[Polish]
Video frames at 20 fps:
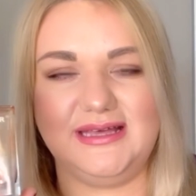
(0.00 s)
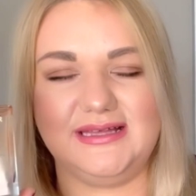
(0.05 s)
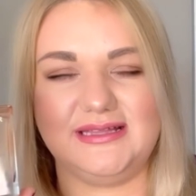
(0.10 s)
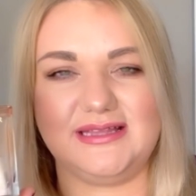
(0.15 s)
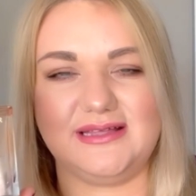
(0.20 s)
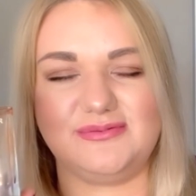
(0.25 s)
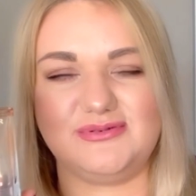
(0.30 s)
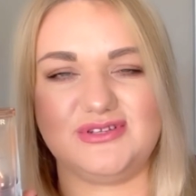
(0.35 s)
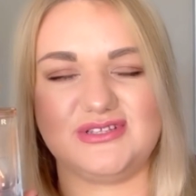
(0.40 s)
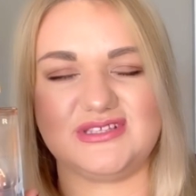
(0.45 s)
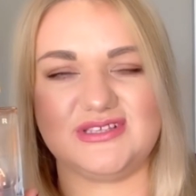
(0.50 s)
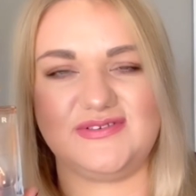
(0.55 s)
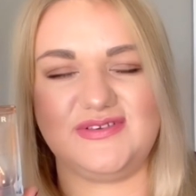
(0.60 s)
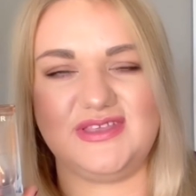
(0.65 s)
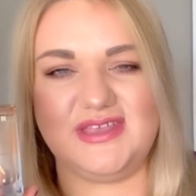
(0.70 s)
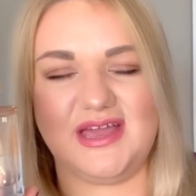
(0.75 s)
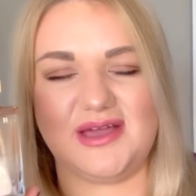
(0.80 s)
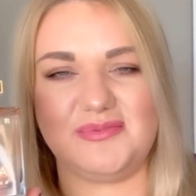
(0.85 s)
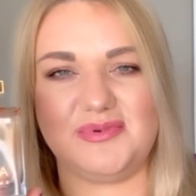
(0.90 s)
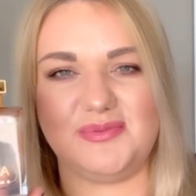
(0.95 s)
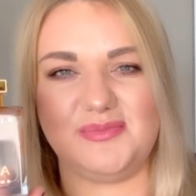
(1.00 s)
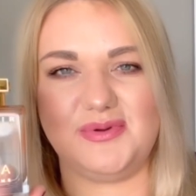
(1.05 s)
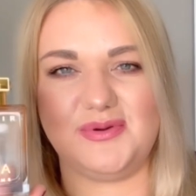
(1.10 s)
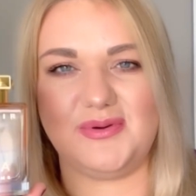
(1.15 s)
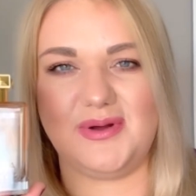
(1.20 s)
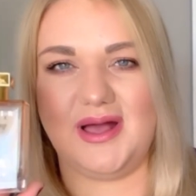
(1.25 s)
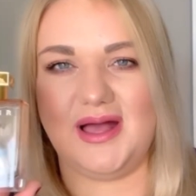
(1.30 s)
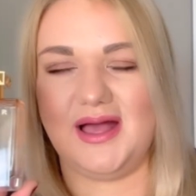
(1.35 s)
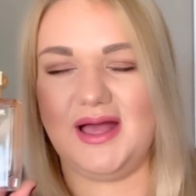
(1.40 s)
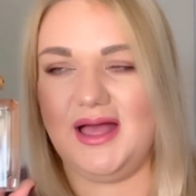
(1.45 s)
ta brzoskwinia jakby
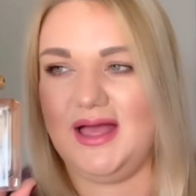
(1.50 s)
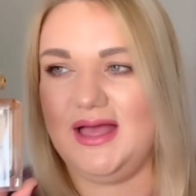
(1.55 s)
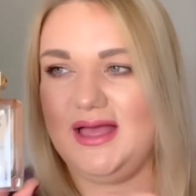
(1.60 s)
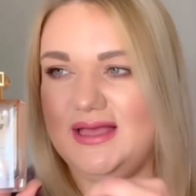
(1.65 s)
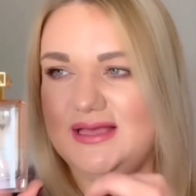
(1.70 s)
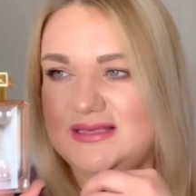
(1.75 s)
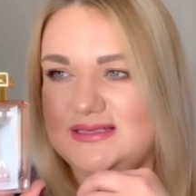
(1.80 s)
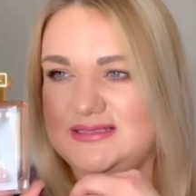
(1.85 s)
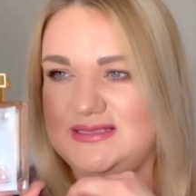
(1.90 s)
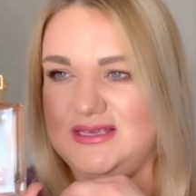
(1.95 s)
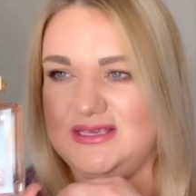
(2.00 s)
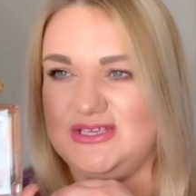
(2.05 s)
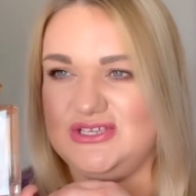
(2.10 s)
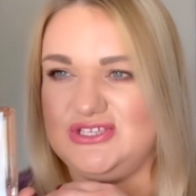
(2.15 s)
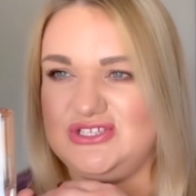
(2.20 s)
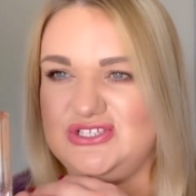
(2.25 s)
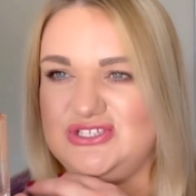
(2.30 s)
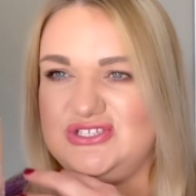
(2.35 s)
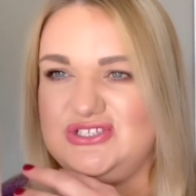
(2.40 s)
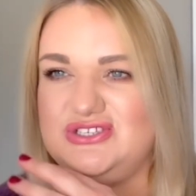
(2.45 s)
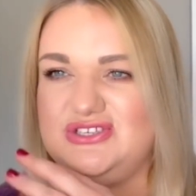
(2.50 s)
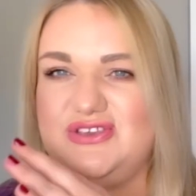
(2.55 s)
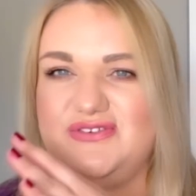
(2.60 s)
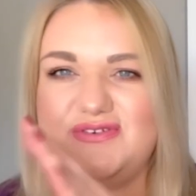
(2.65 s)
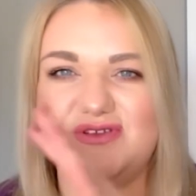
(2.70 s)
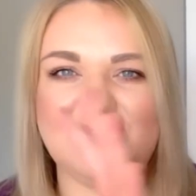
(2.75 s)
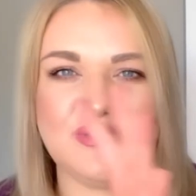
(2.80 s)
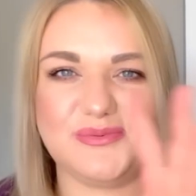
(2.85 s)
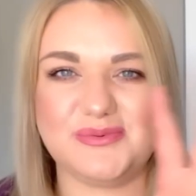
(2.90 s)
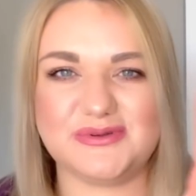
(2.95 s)
była z jakiś nie
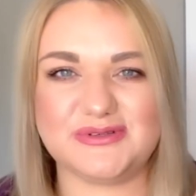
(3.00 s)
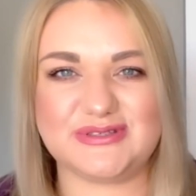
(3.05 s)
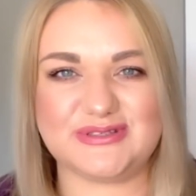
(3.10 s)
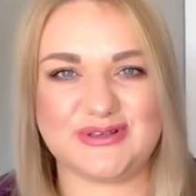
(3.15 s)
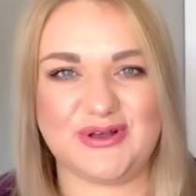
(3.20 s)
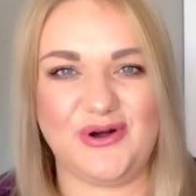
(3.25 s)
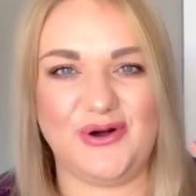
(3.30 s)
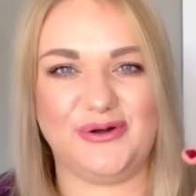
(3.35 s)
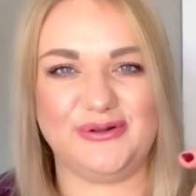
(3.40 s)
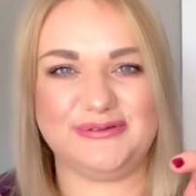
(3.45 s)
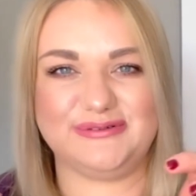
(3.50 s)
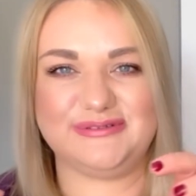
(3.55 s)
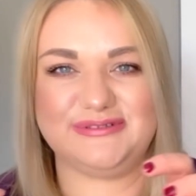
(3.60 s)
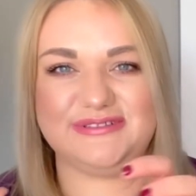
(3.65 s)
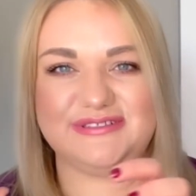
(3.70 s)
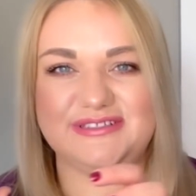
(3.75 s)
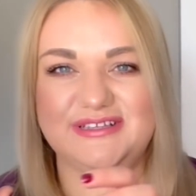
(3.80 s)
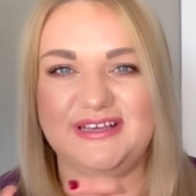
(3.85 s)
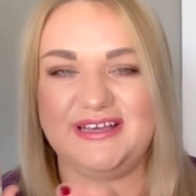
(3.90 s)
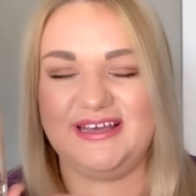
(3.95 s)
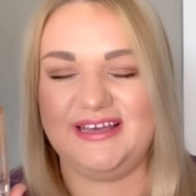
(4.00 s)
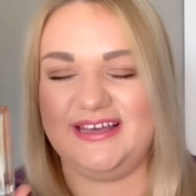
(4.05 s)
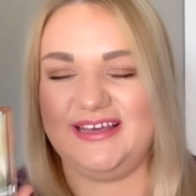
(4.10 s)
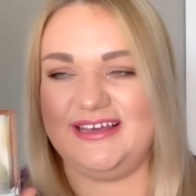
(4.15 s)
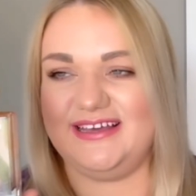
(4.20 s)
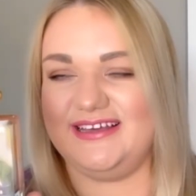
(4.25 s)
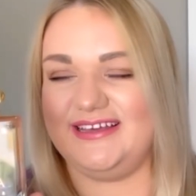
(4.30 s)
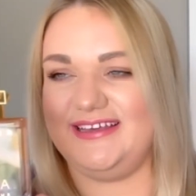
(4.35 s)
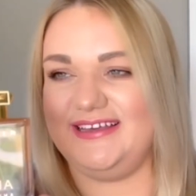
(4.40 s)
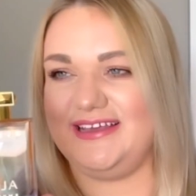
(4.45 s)
wiadomo skąd,
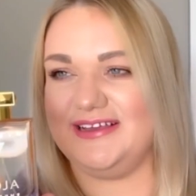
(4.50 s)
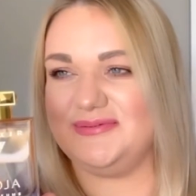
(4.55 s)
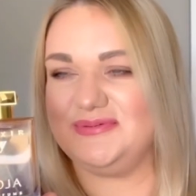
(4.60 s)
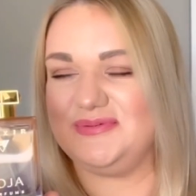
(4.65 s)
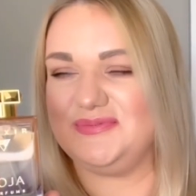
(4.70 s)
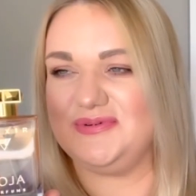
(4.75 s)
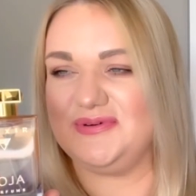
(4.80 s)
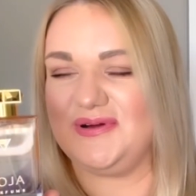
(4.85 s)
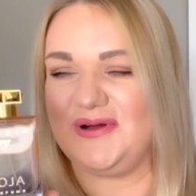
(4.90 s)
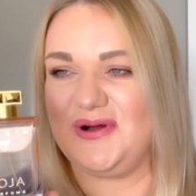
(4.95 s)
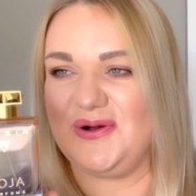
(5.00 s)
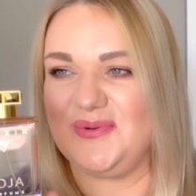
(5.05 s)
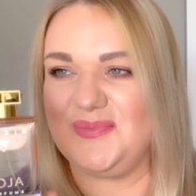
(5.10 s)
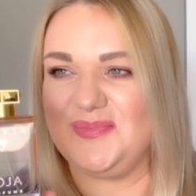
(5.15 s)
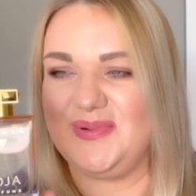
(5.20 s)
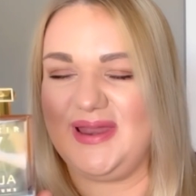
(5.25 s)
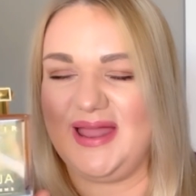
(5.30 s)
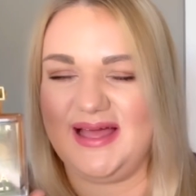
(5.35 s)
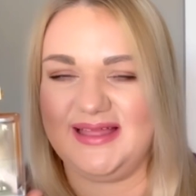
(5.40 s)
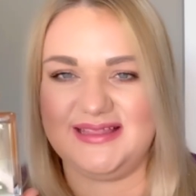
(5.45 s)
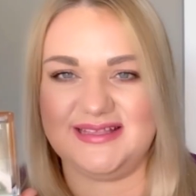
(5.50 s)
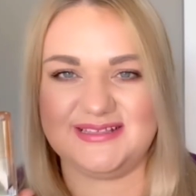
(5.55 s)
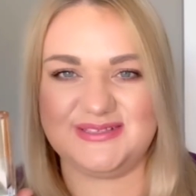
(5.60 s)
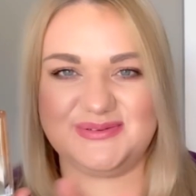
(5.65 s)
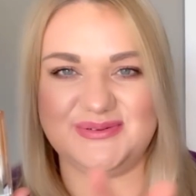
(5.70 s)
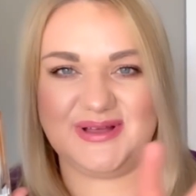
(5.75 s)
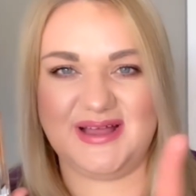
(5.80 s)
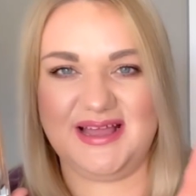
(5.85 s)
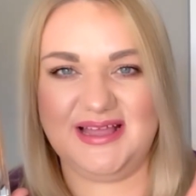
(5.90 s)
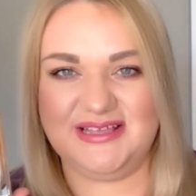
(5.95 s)
e, jakby była oblana,
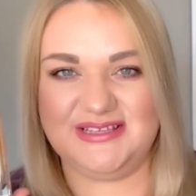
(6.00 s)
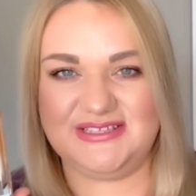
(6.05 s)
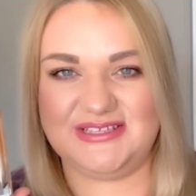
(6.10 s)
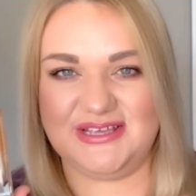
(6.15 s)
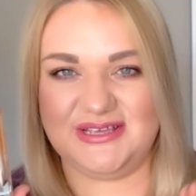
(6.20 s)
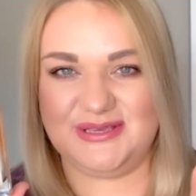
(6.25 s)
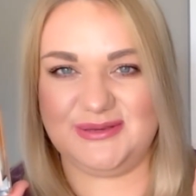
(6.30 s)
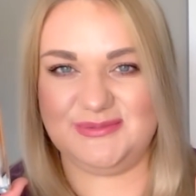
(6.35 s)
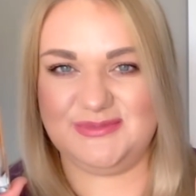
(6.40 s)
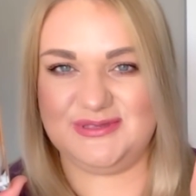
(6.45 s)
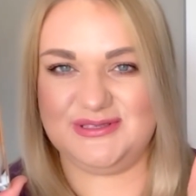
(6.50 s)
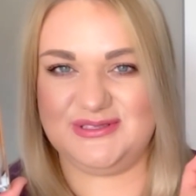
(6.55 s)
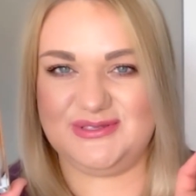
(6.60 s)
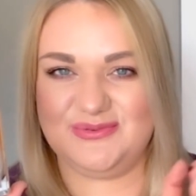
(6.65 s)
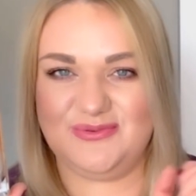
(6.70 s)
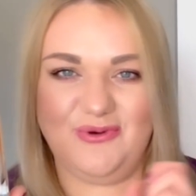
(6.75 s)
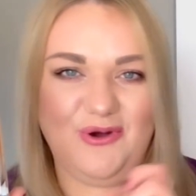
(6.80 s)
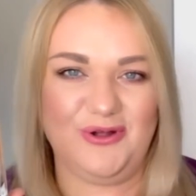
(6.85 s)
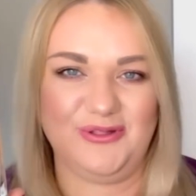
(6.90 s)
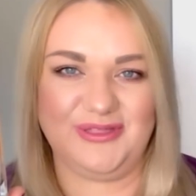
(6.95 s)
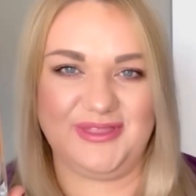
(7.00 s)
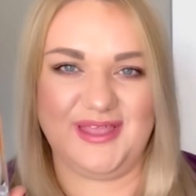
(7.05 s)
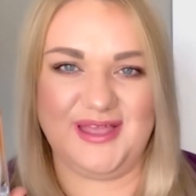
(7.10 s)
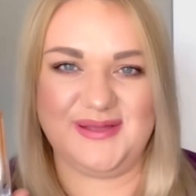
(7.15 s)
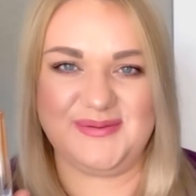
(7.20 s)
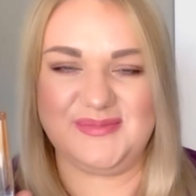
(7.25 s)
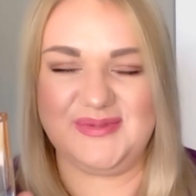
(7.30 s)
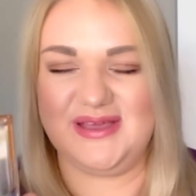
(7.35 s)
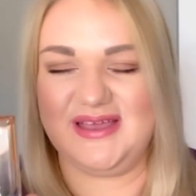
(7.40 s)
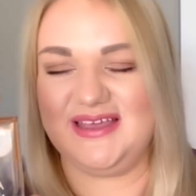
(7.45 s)
słuchajcie, jakimś
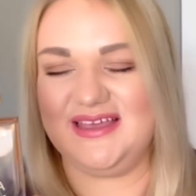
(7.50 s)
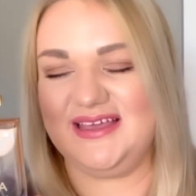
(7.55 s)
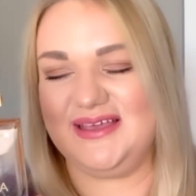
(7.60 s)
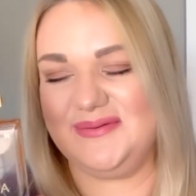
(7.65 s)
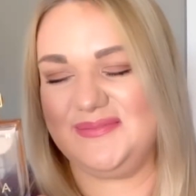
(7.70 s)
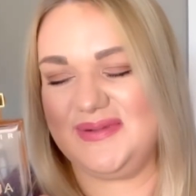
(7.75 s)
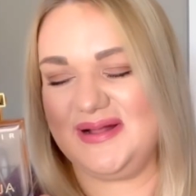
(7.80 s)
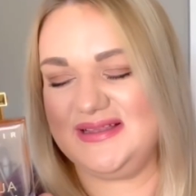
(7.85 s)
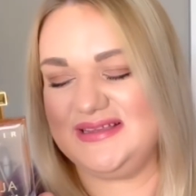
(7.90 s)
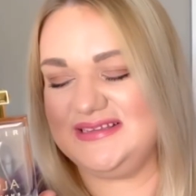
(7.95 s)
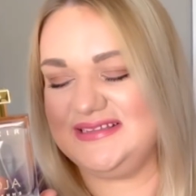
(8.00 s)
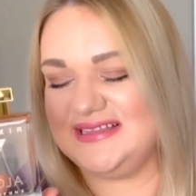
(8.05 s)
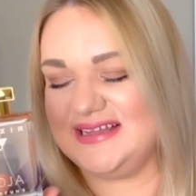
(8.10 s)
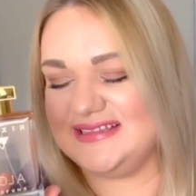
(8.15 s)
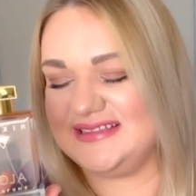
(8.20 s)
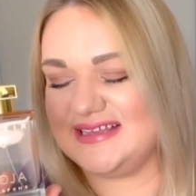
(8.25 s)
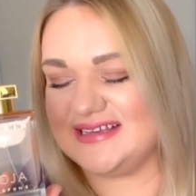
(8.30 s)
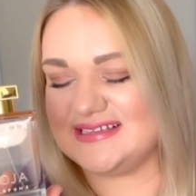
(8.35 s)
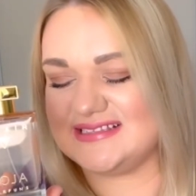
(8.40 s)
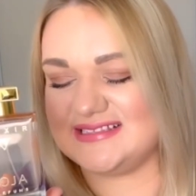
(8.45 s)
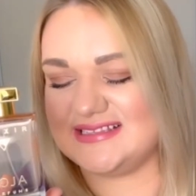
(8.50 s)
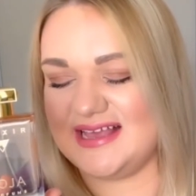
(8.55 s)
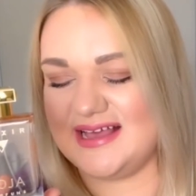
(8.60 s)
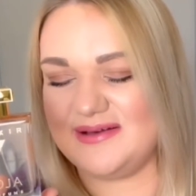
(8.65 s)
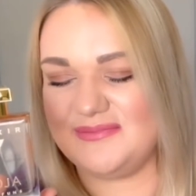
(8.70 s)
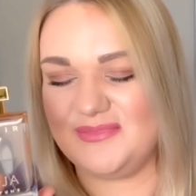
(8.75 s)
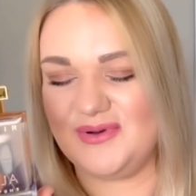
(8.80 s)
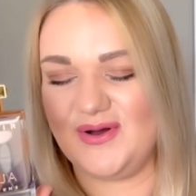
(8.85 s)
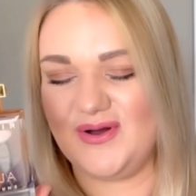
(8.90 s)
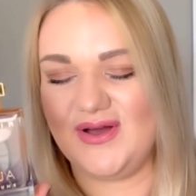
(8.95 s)
złotem, e, malina tak
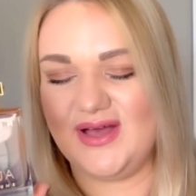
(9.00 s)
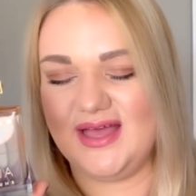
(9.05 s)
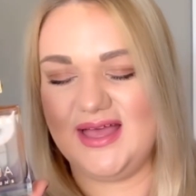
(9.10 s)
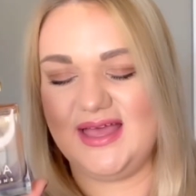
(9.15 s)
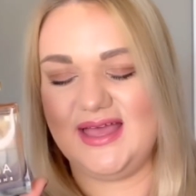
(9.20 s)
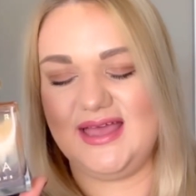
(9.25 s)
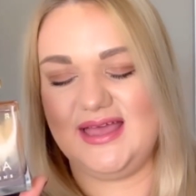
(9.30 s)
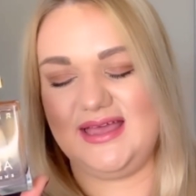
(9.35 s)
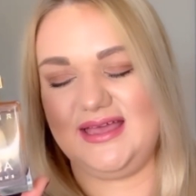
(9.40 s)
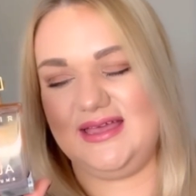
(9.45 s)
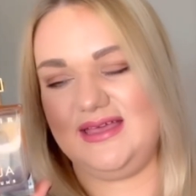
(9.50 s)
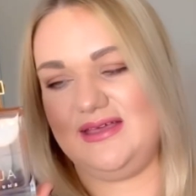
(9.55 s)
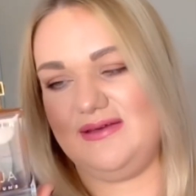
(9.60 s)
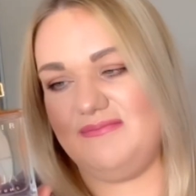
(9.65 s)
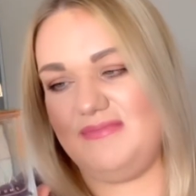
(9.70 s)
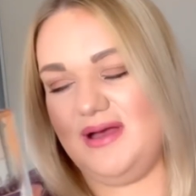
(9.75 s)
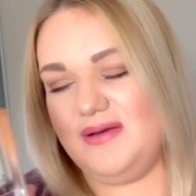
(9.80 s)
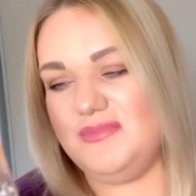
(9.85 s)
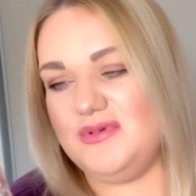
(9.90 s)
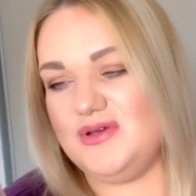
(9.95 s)
samo, E, mamy